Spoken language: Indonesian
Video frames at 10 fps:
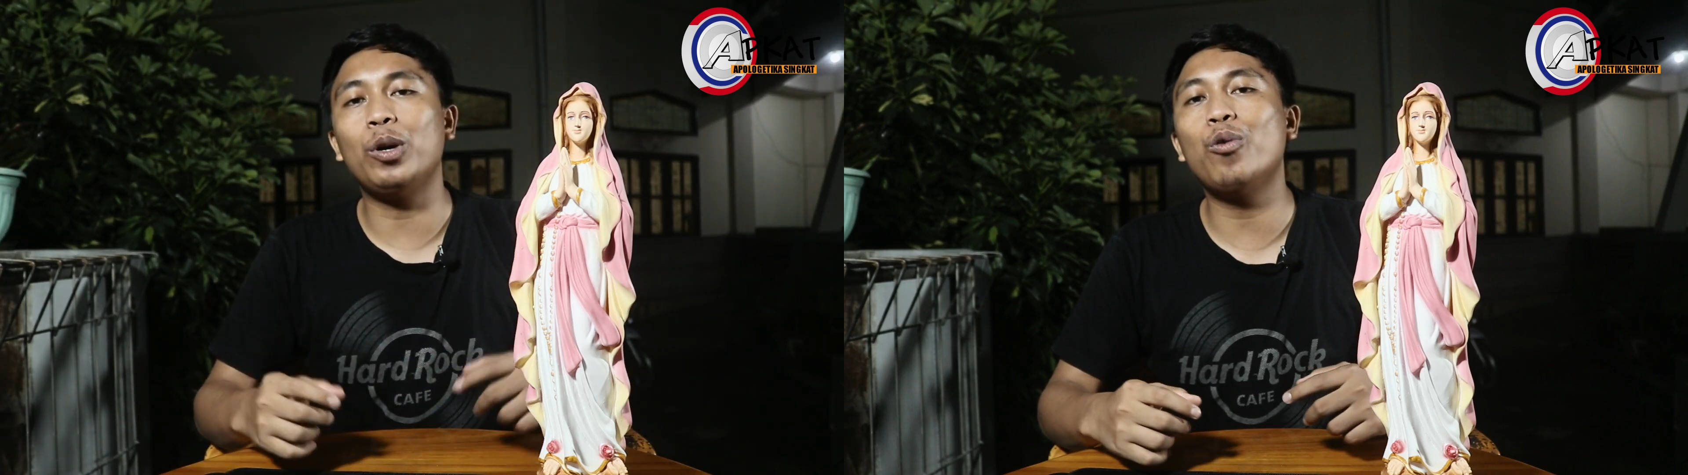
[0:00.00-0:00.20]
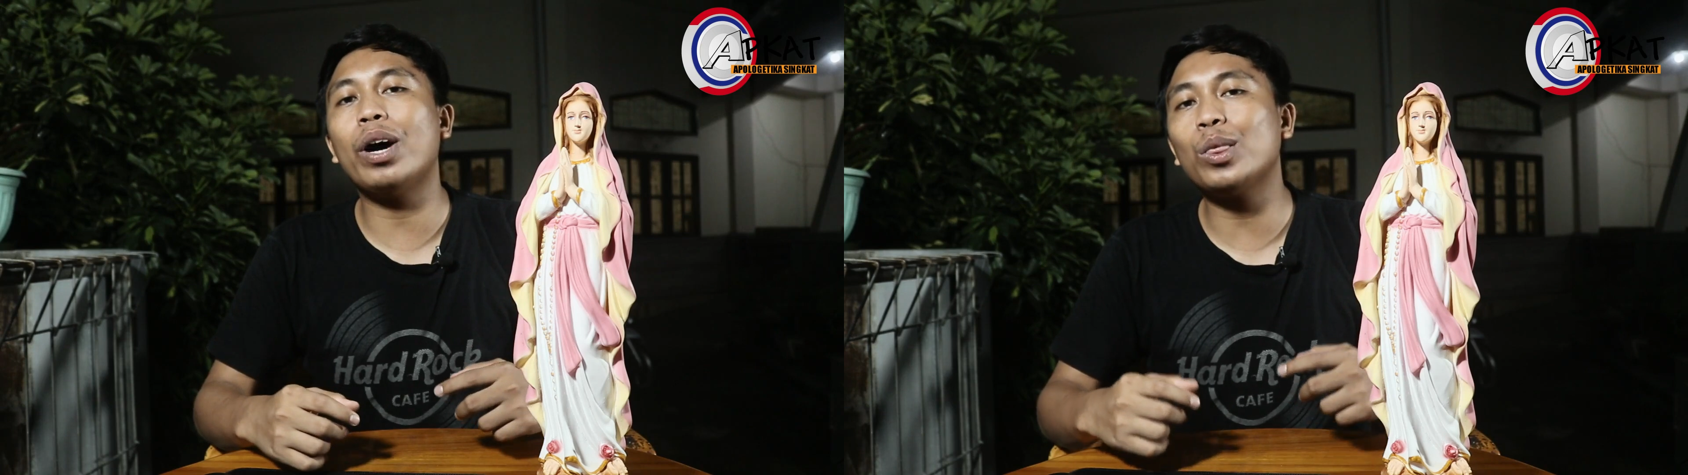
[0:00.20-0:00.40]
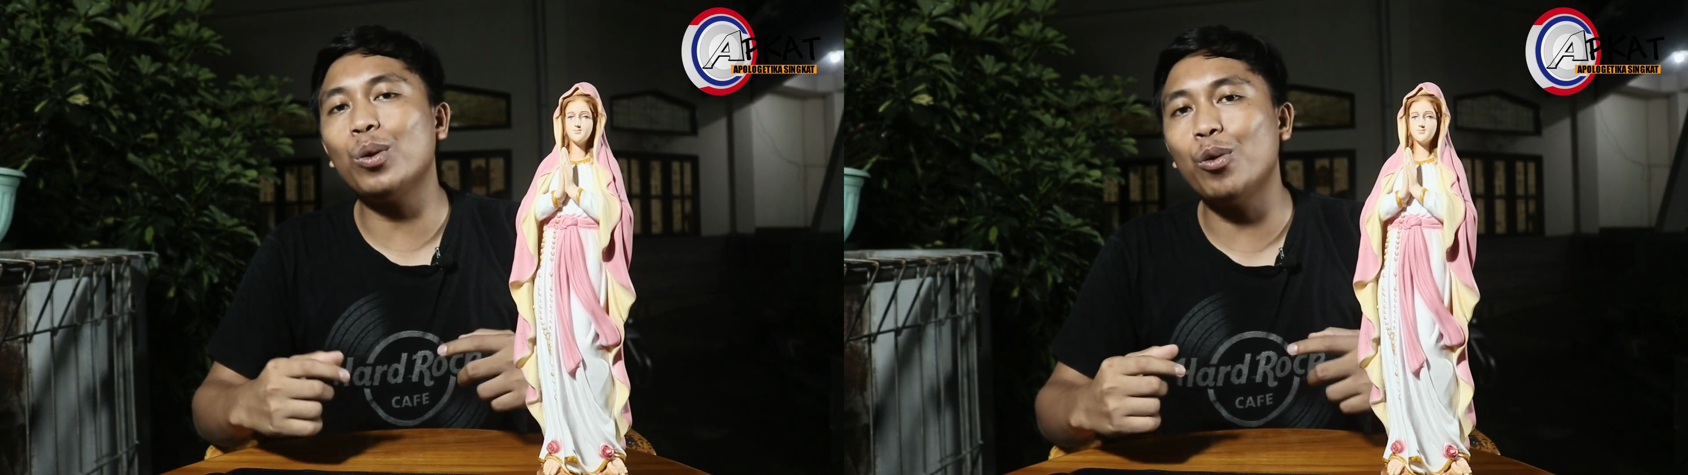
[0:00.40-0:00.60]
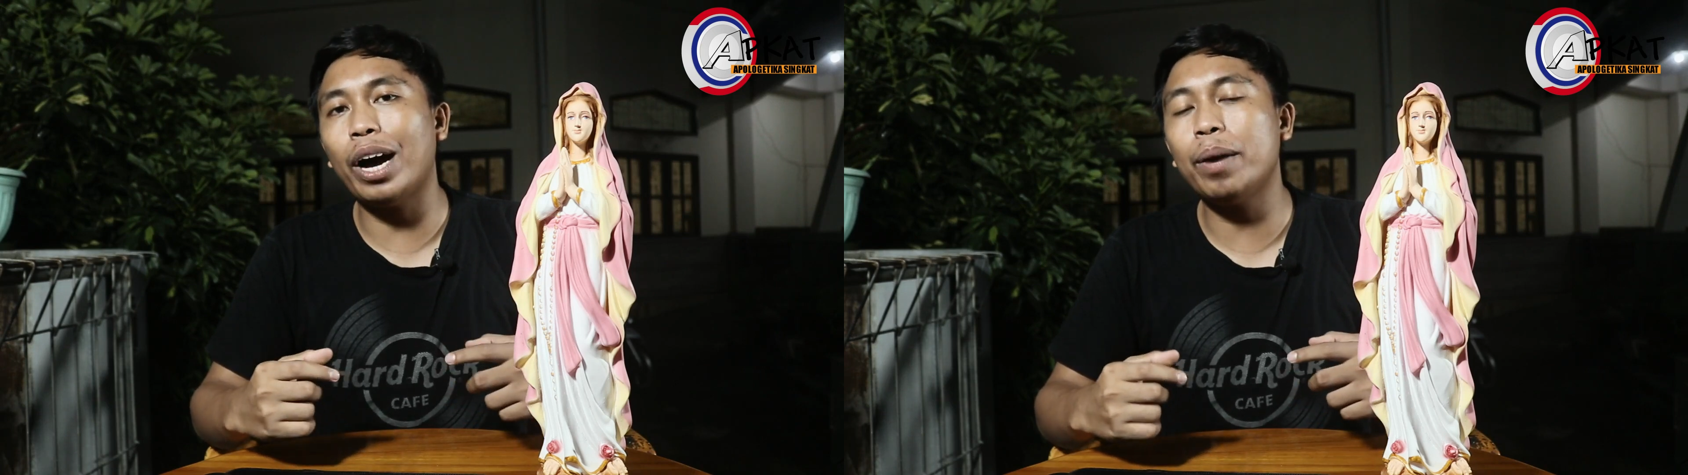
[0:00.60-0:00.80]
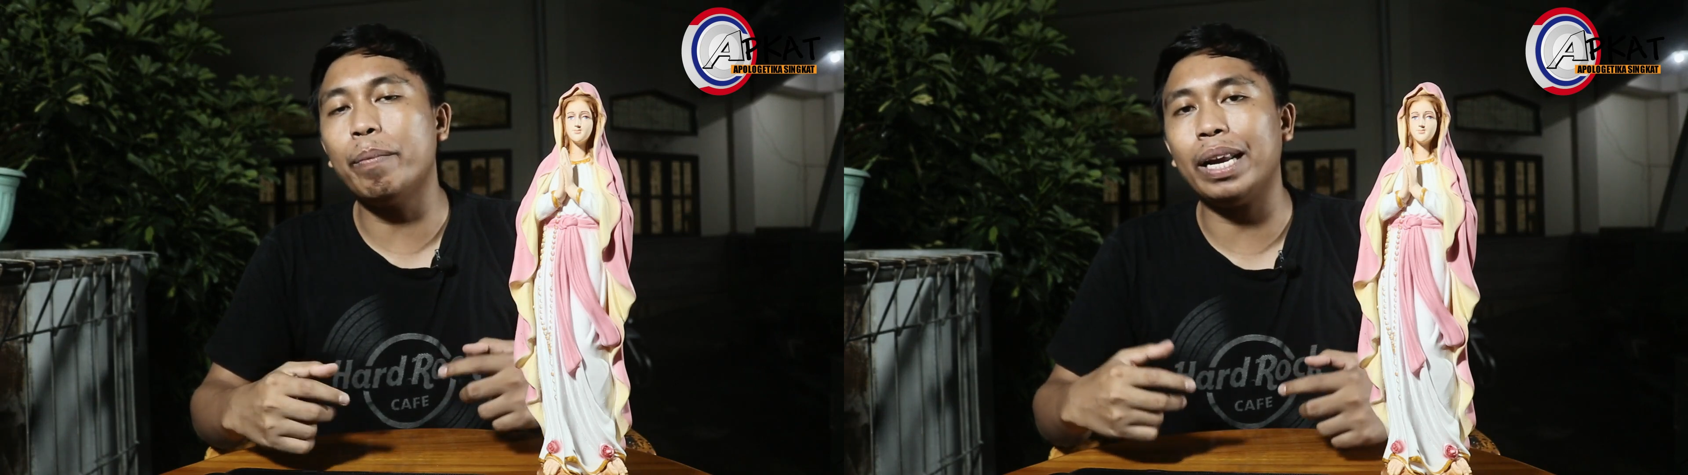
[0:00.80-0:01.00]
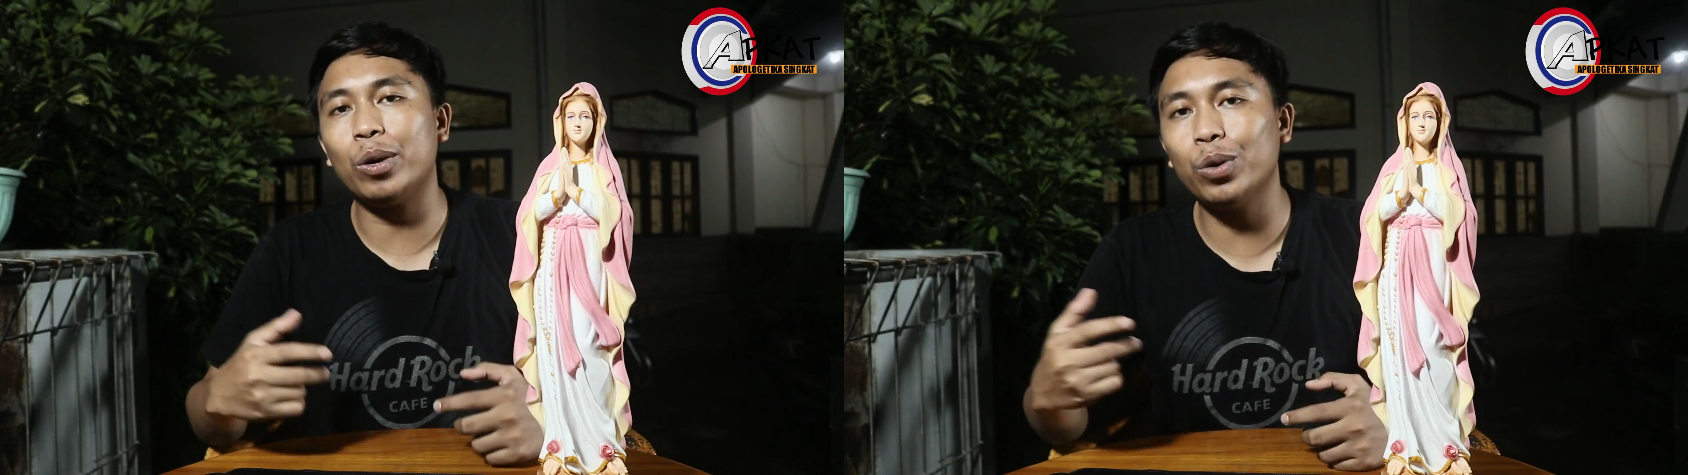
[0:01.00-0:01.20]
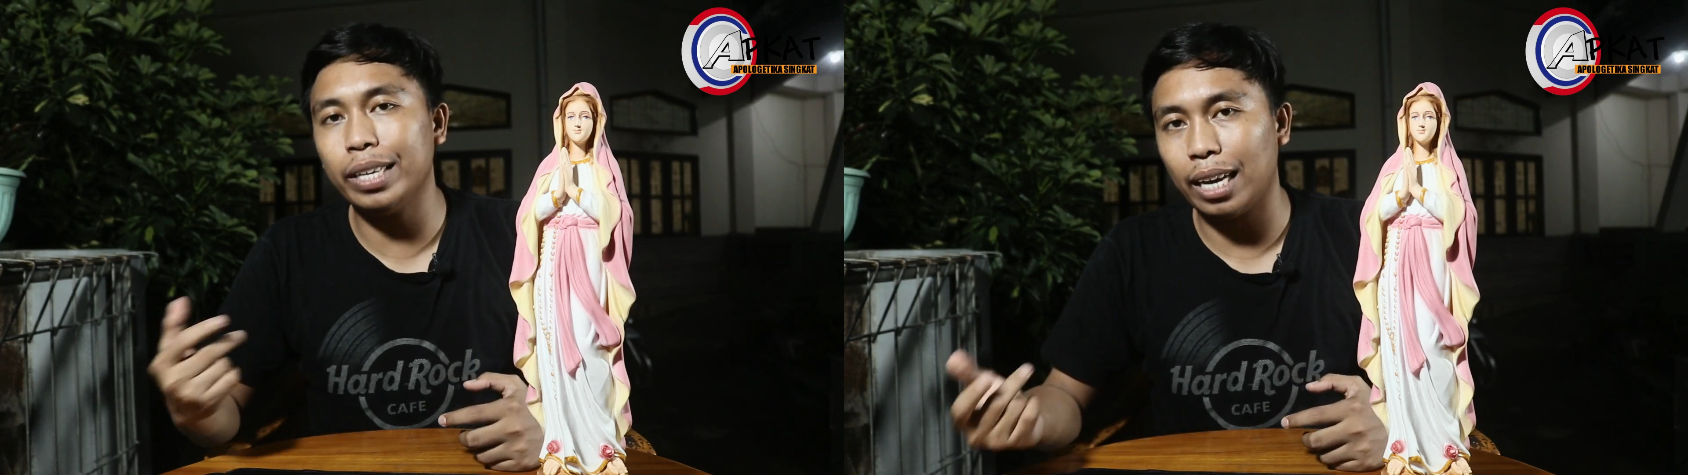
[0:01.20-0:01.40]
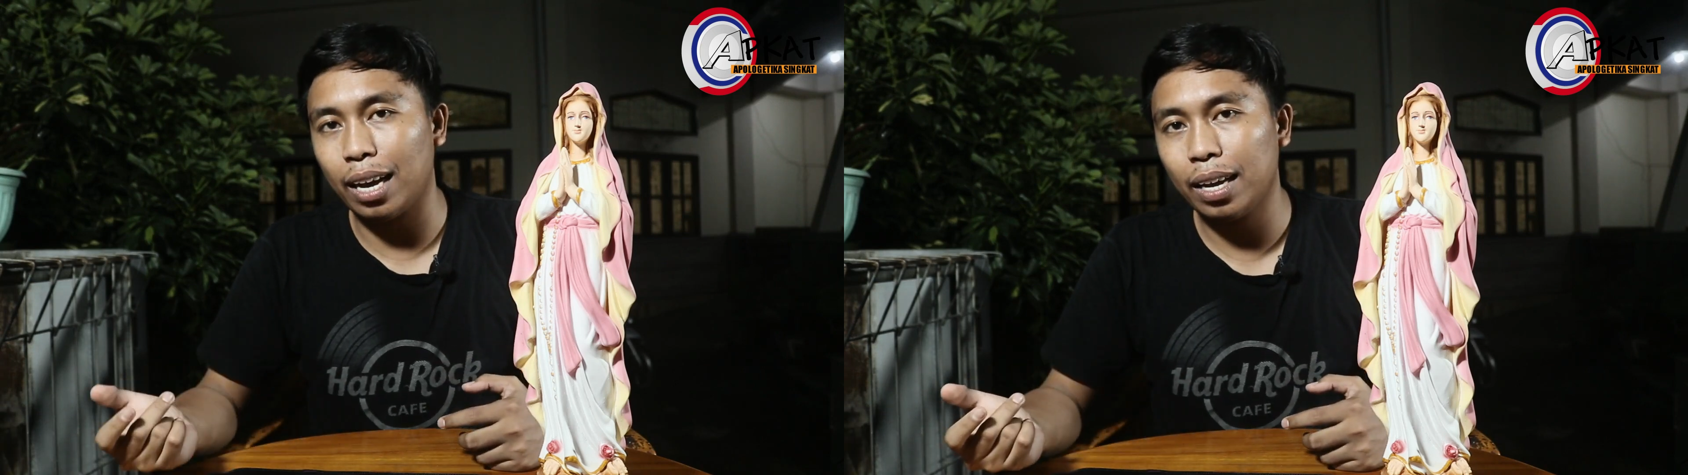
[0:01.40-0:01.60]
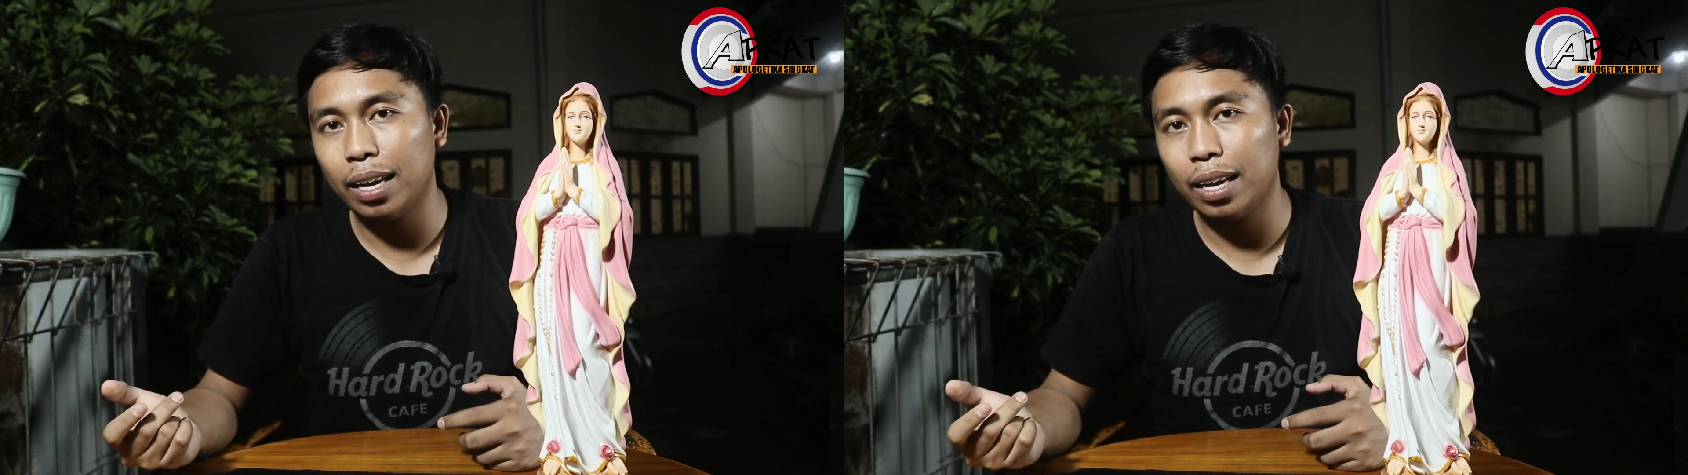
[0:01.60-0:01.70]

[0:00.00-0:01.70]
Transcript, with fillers: dua tuduhan berikutnya